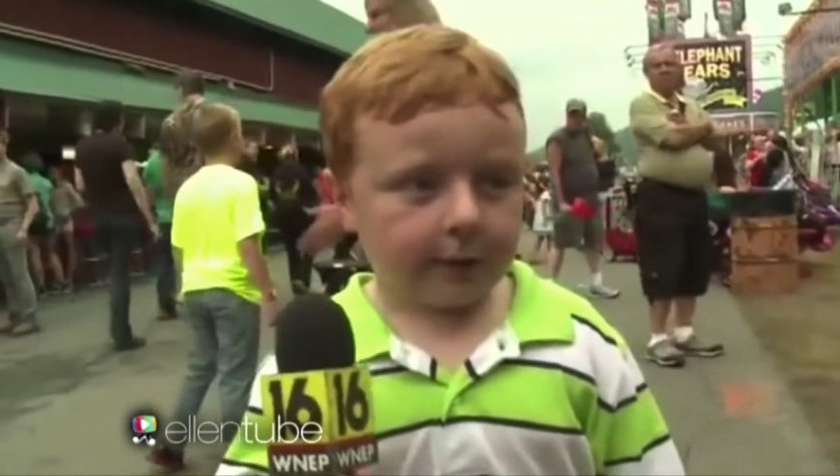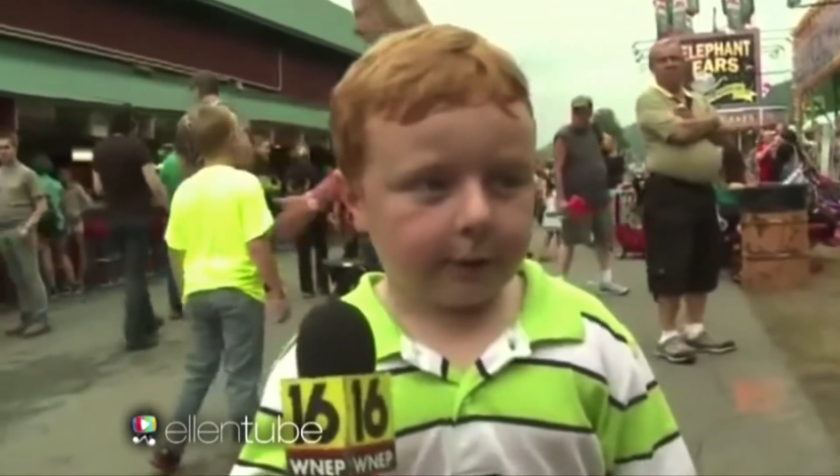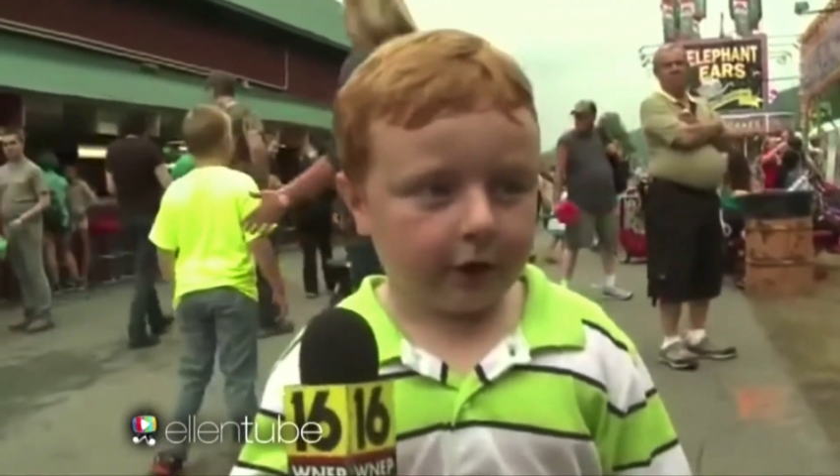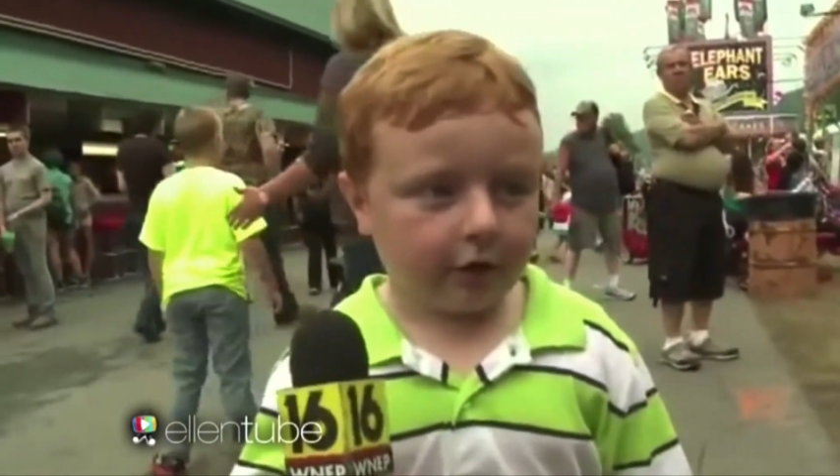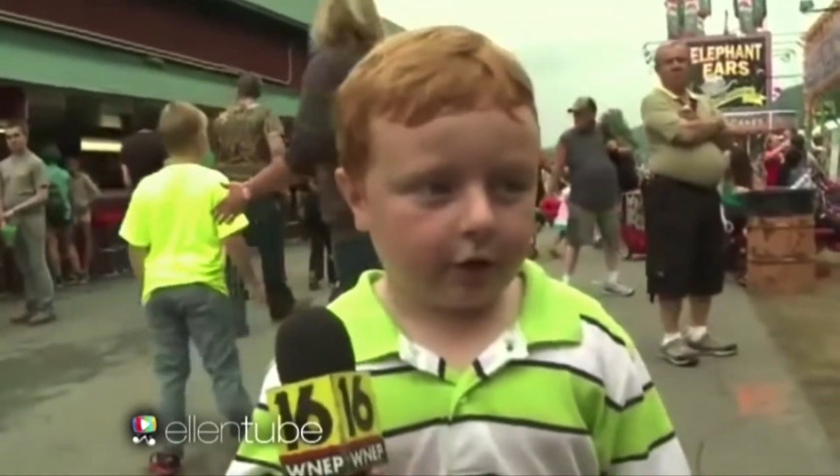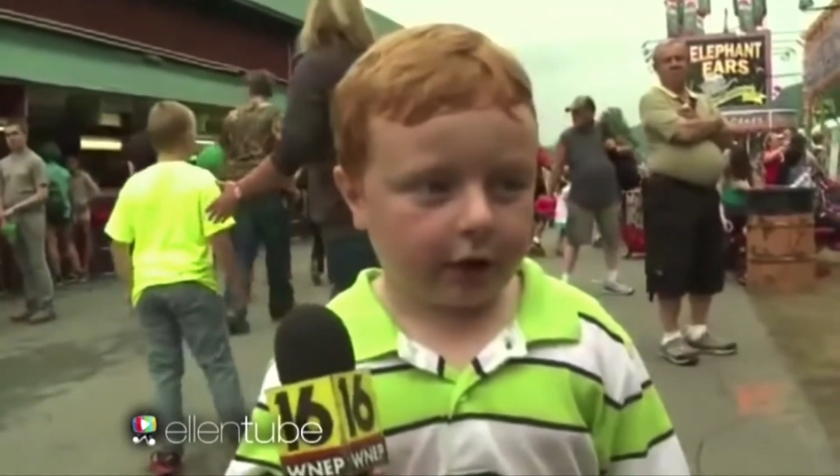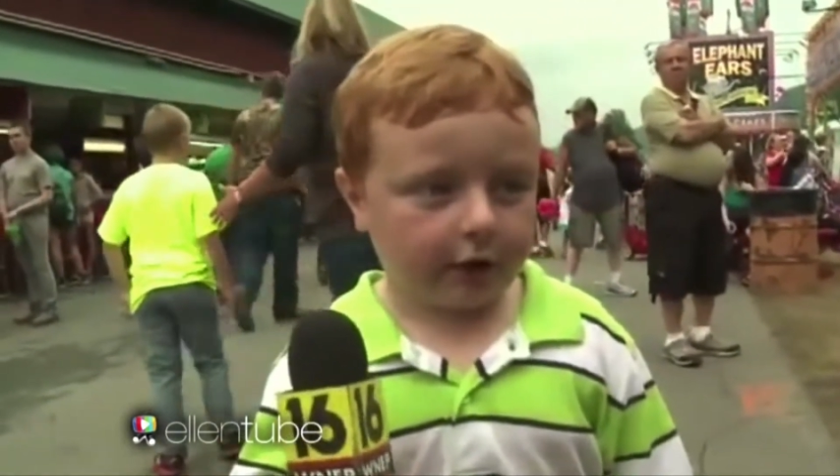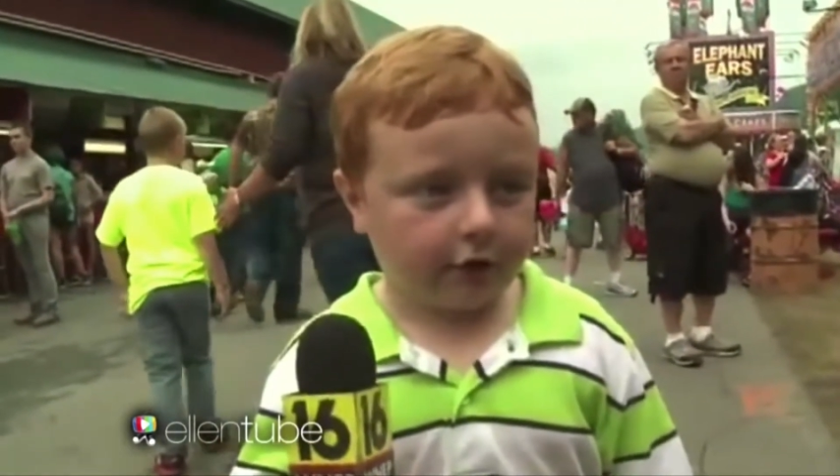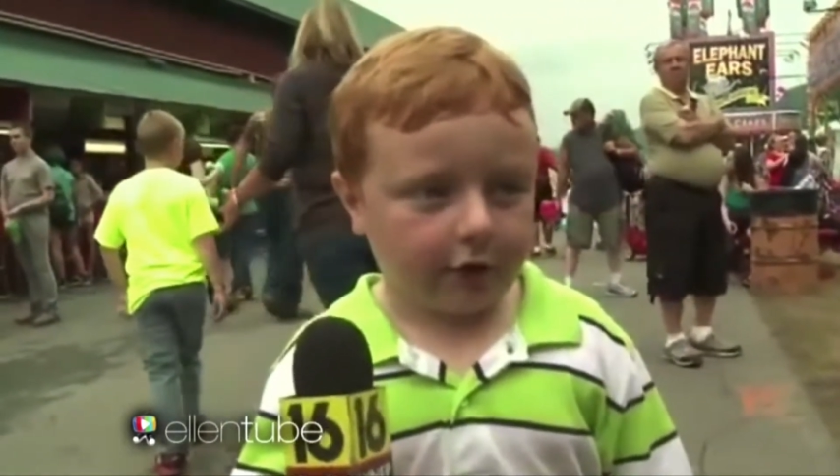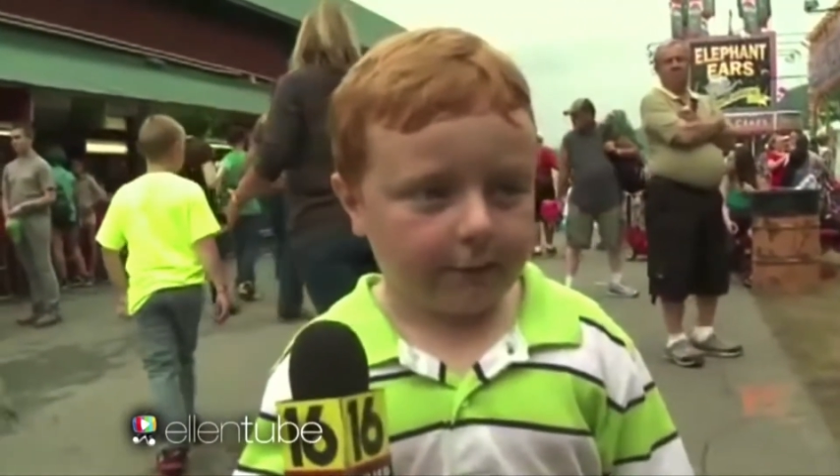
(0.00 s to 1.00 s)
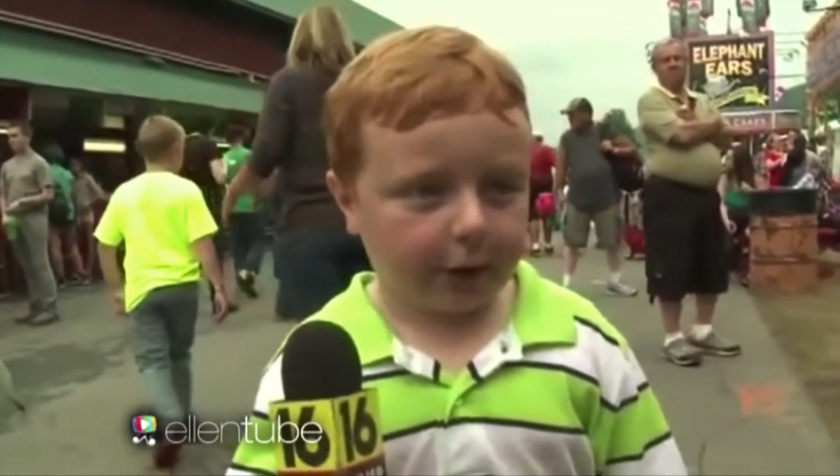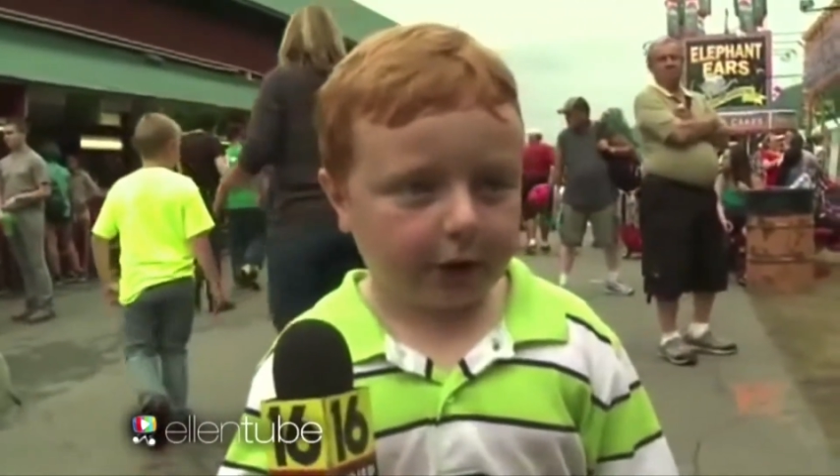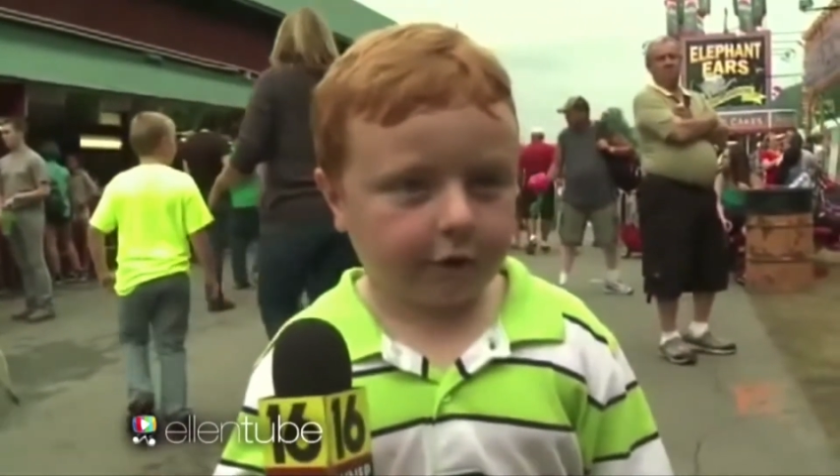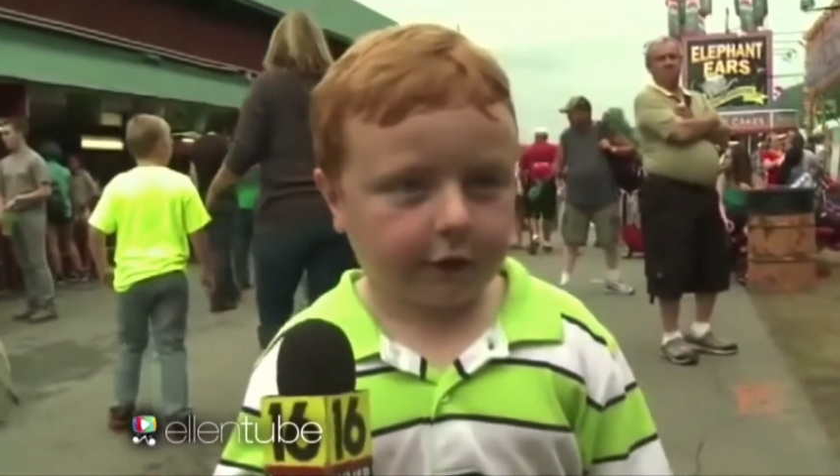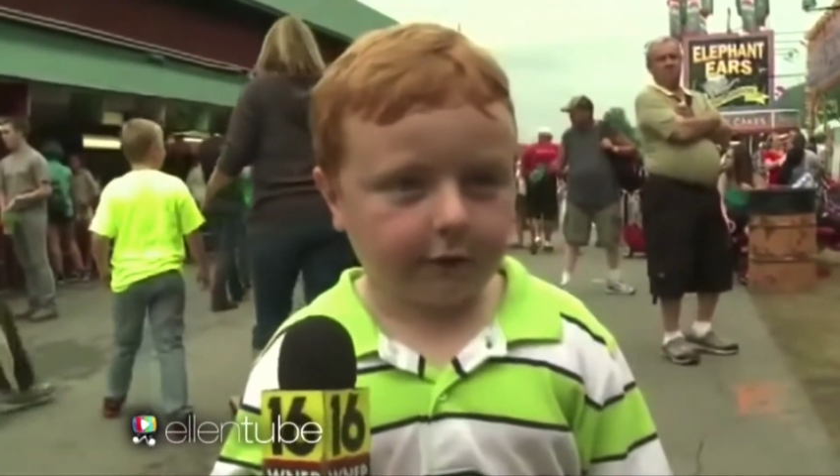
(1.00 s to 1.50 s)
Et puis, j'aime
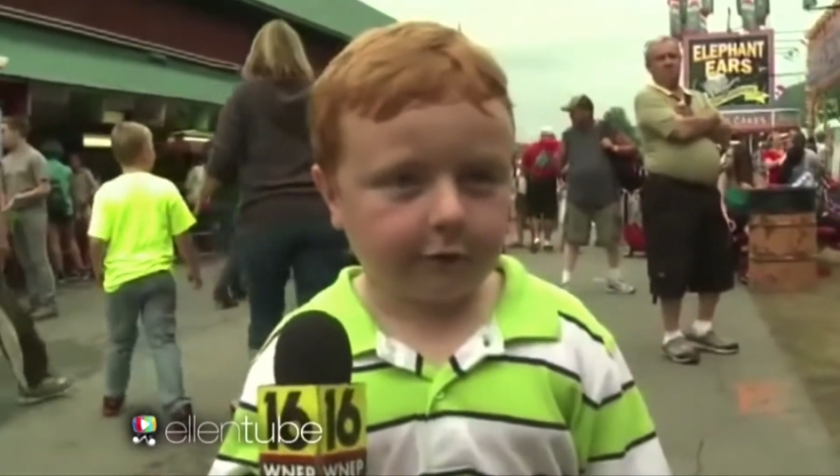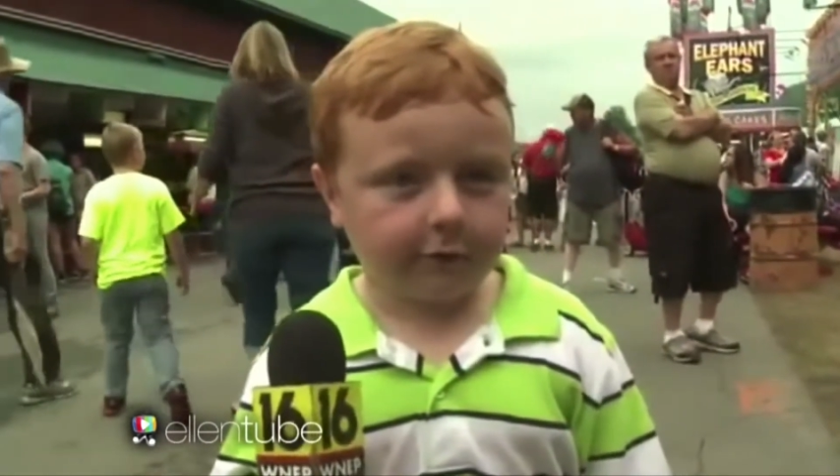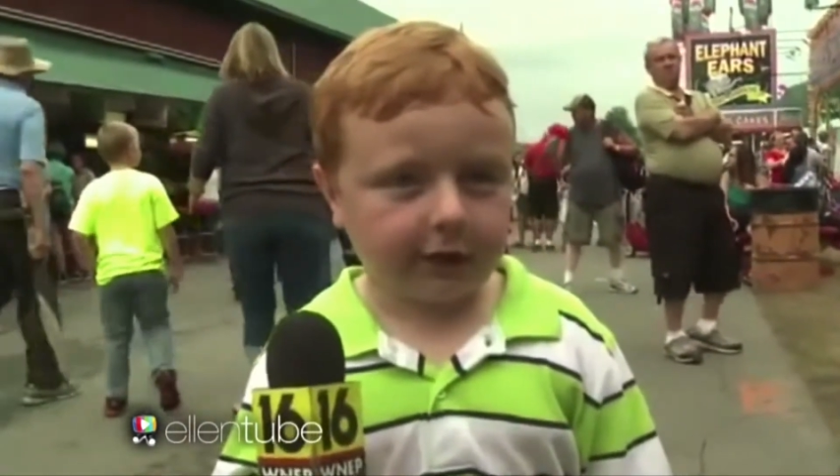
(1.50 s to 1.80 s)
pas les,